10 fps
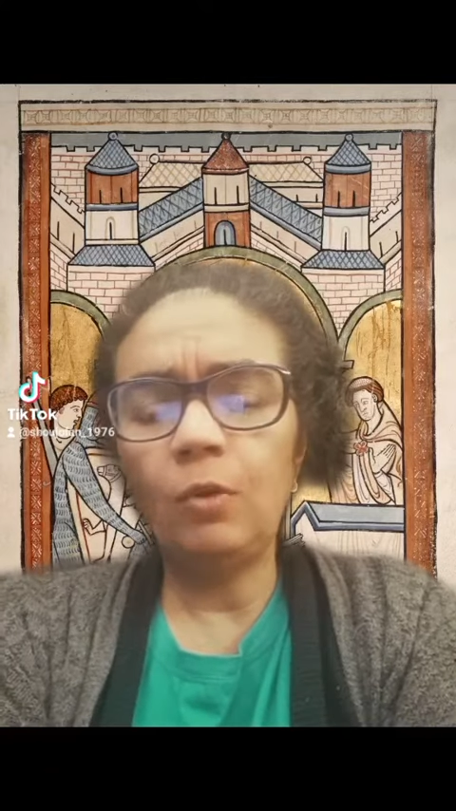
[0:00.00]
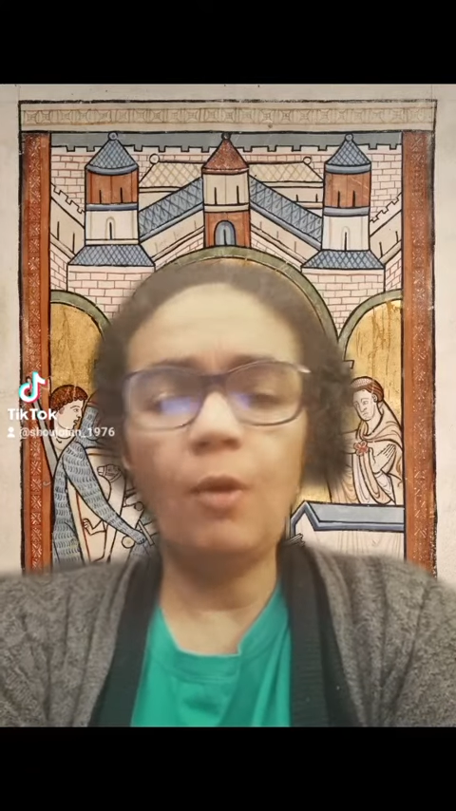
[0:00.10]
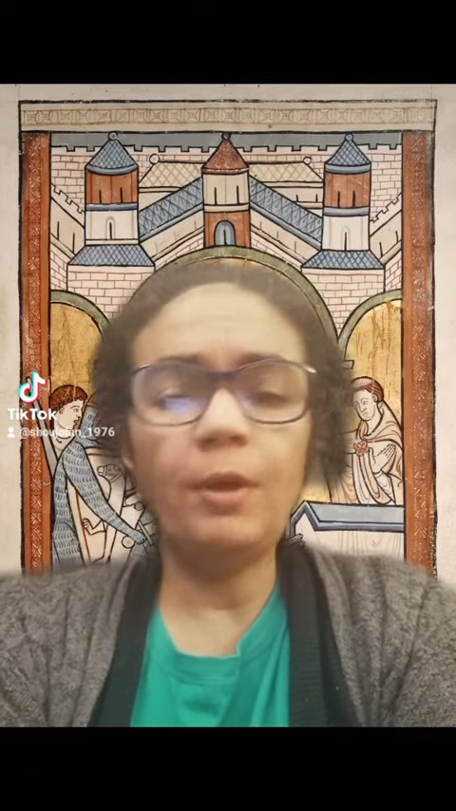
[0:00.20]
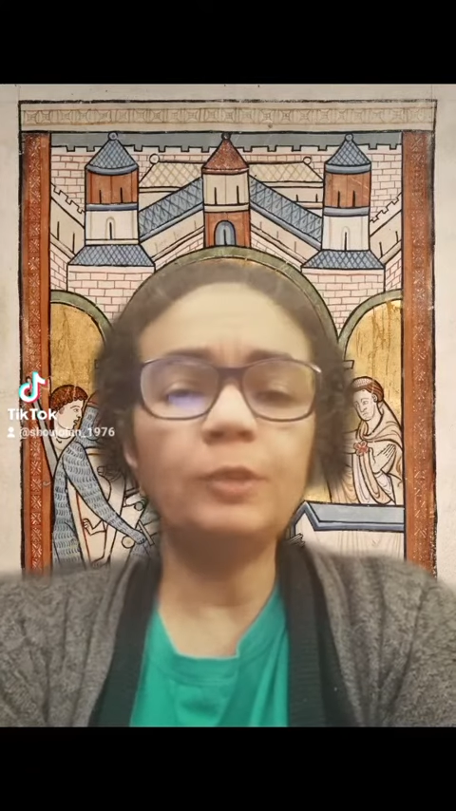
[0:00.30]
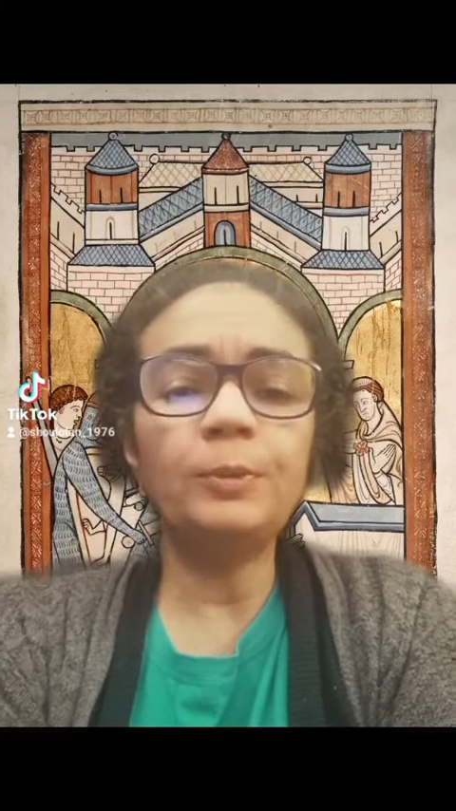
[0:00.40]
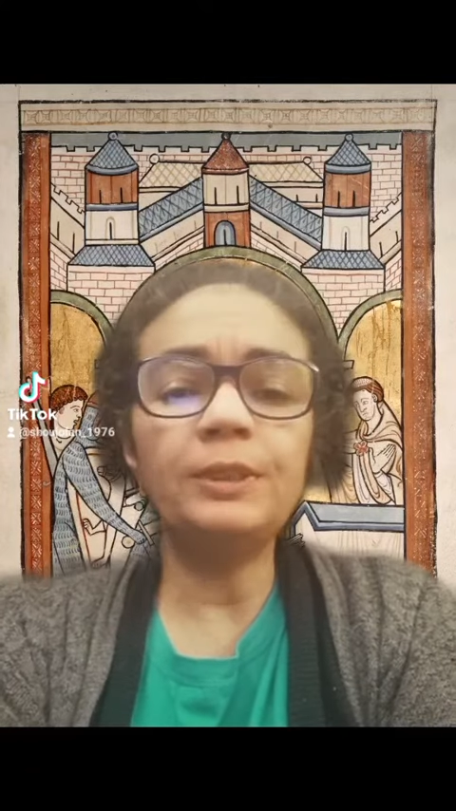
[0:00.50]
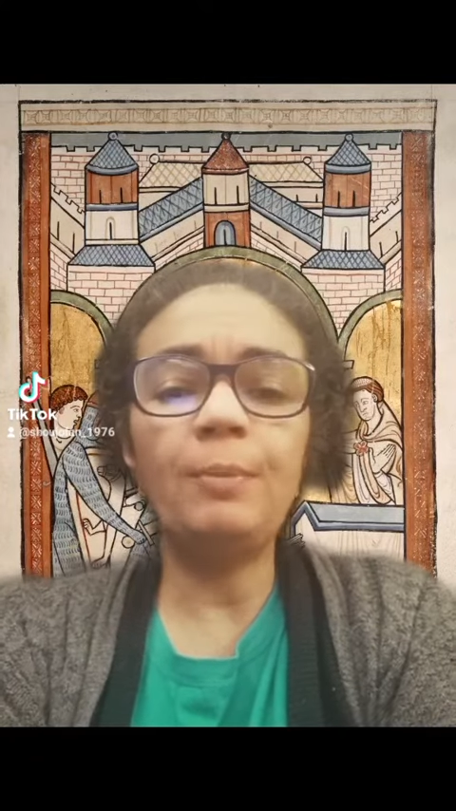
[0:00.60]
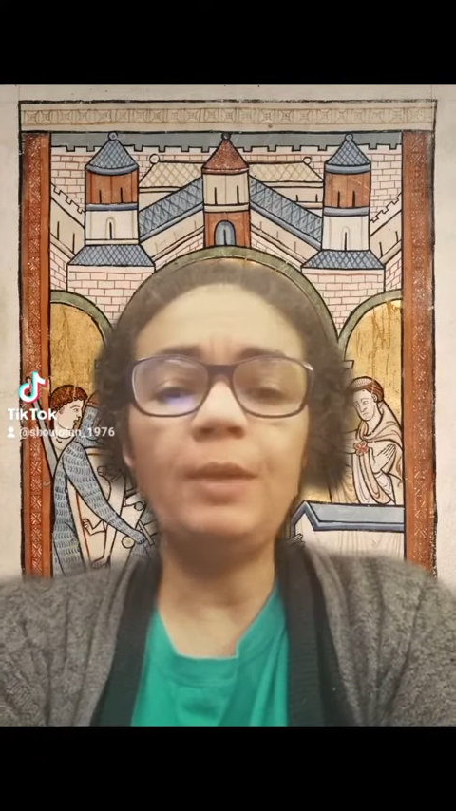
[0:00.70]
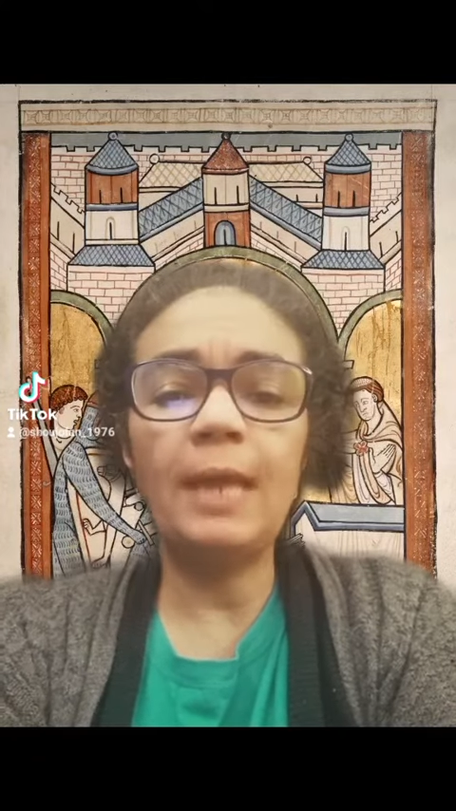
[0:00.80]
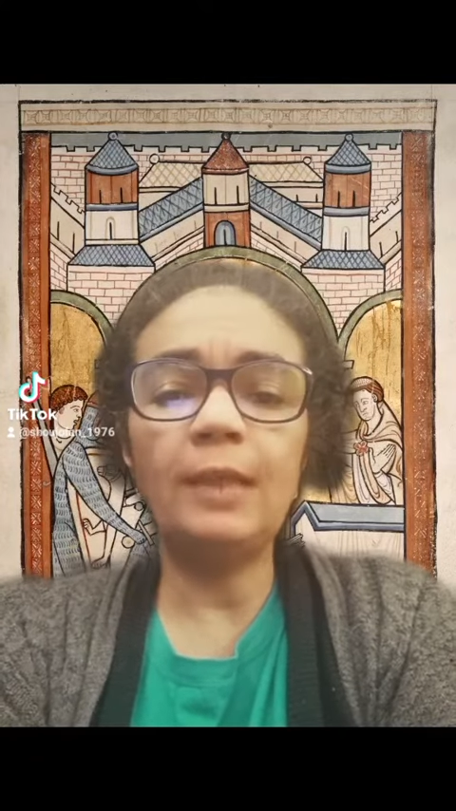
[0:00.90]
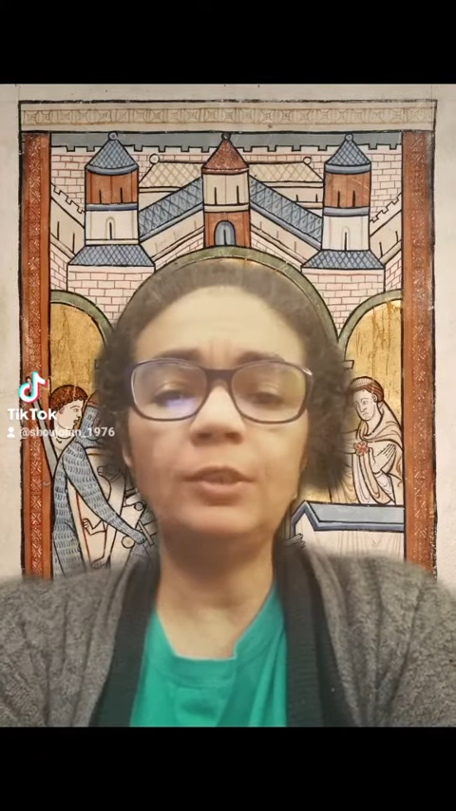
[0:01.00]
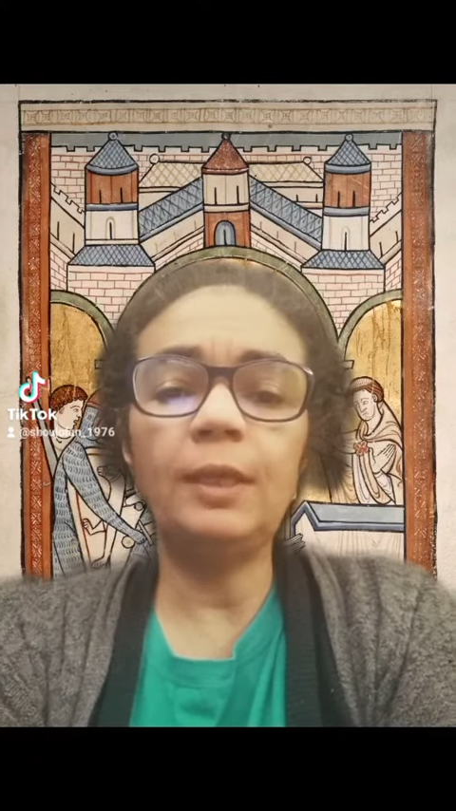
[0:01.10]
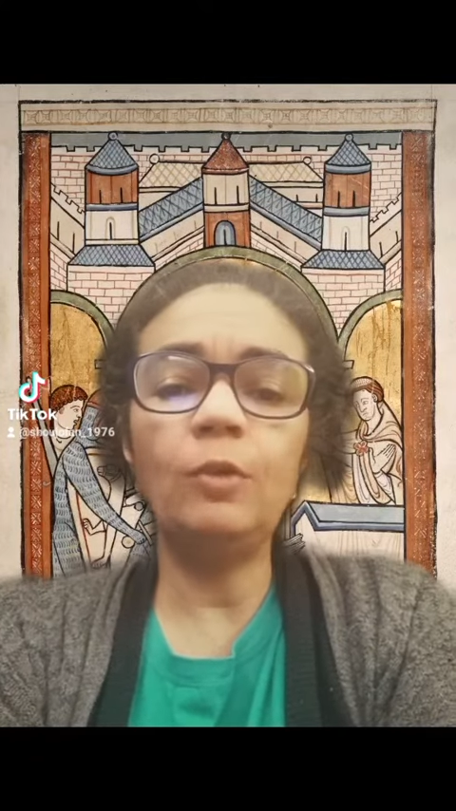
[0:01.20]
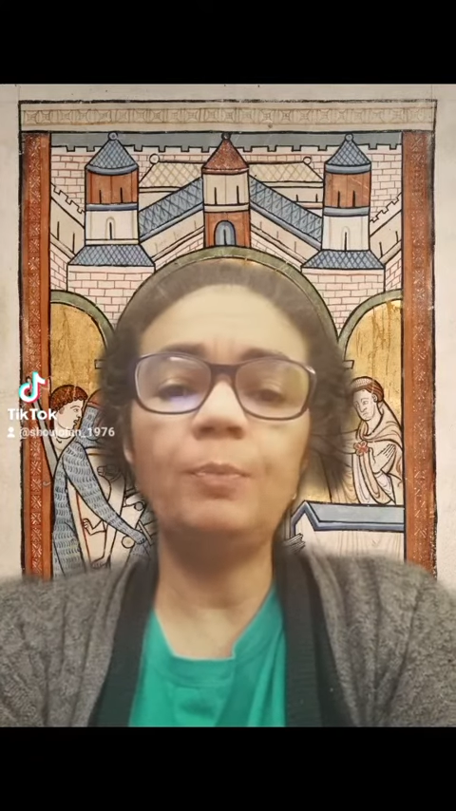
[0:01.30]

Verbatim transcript: qual responsabilidade teria